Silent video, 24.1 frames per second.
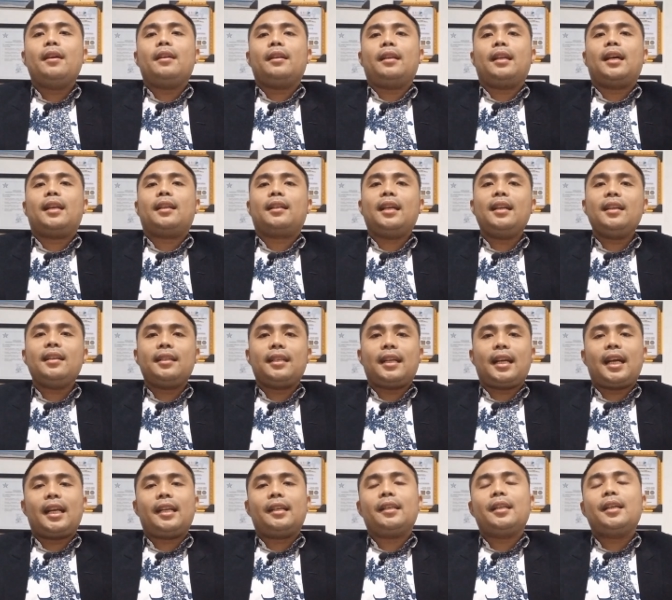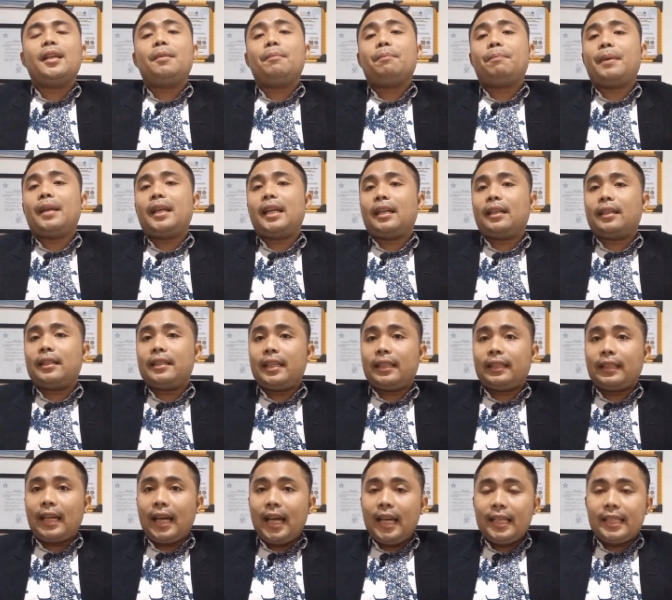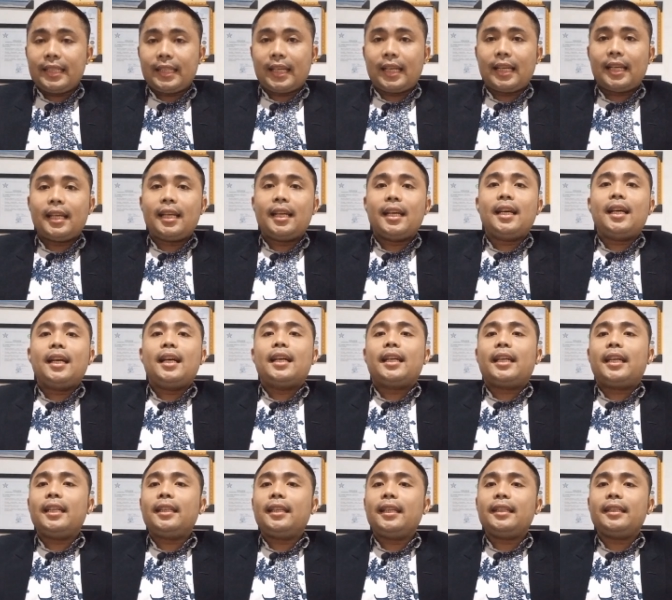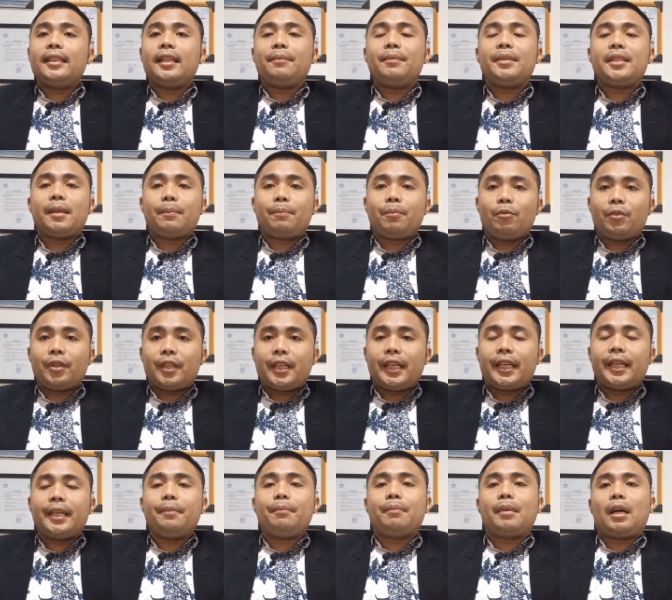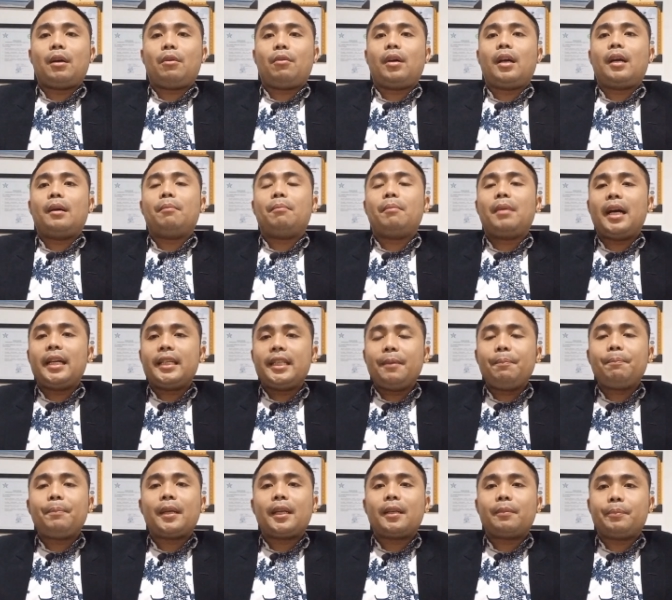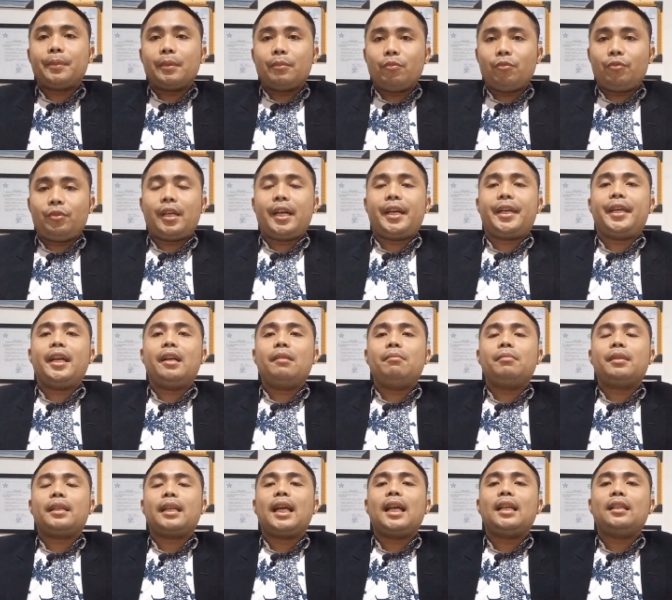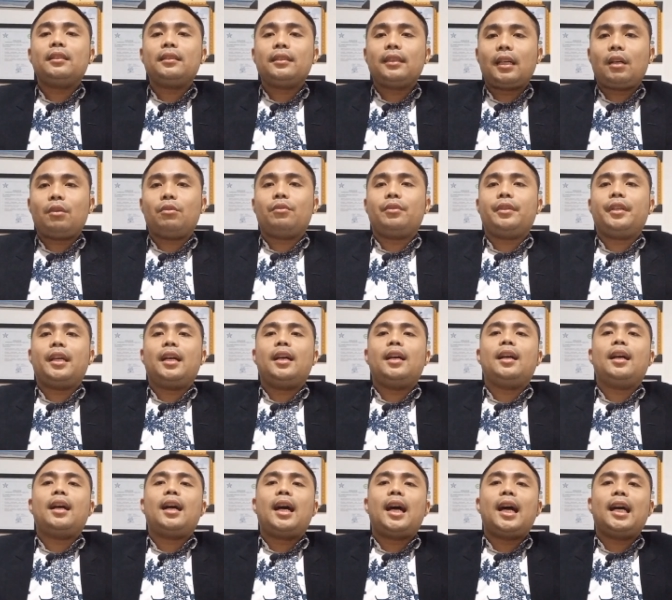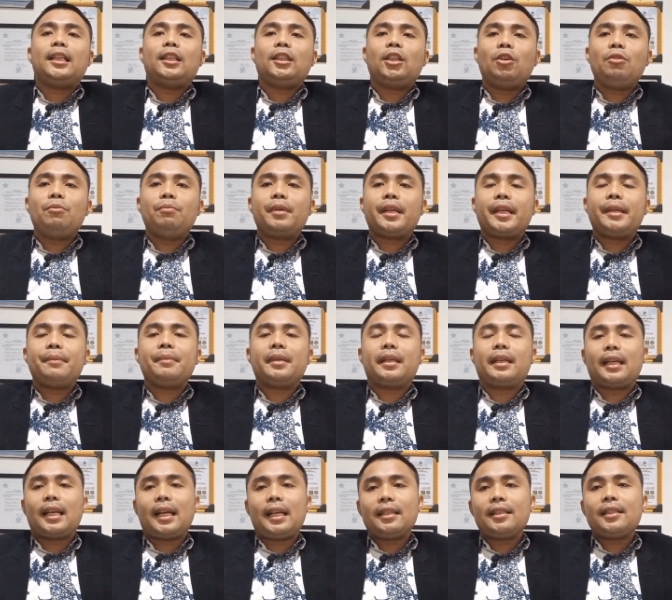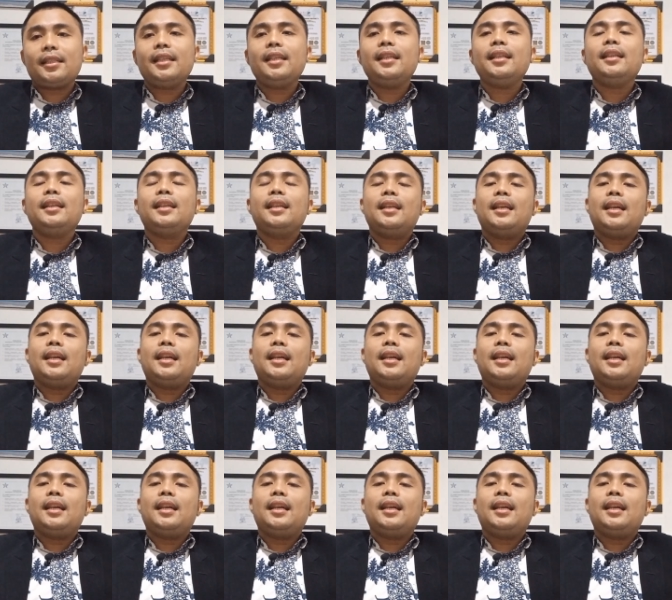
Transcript: Nah rekan-rekan, pada kenyataannya kita tidak bisa pungkiri bahwa banyak para pemuda yang merantau ya atau berimigrasi